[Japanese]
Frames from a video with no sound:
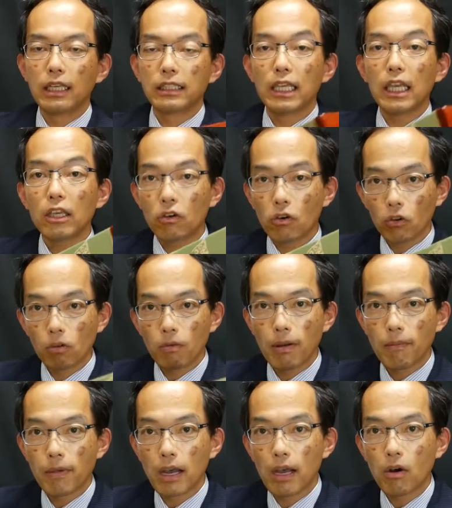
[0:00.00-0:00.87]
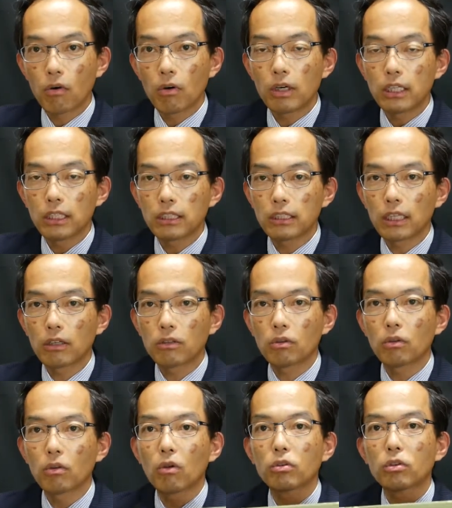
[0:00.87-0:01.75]
是非このまま
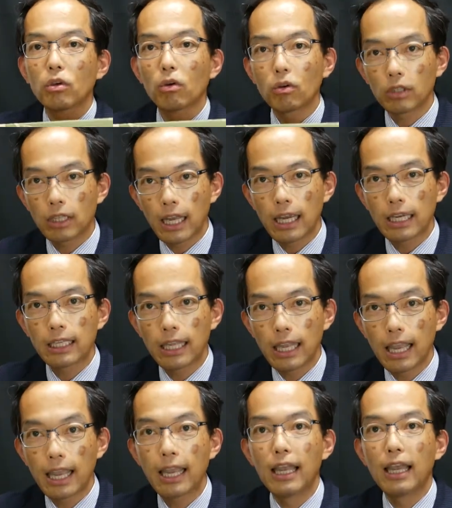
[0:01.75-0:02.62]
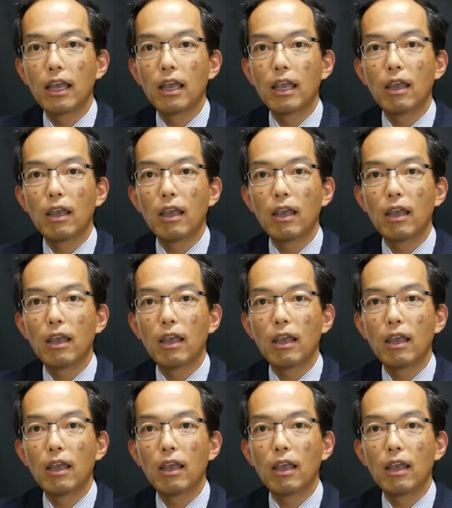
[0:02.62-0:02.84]
オリジナルの状態で